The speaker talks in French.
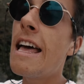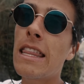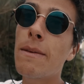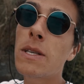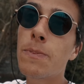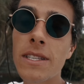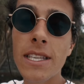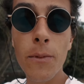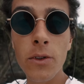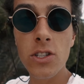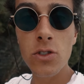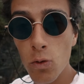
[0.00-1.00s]
t'as pas spécialement
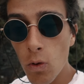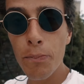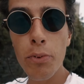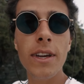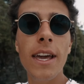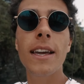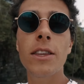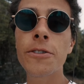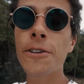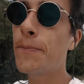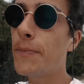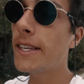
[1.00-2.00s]
des endroits pour garer ton
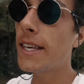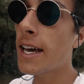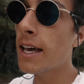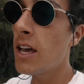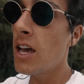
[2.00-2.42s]
camping-car.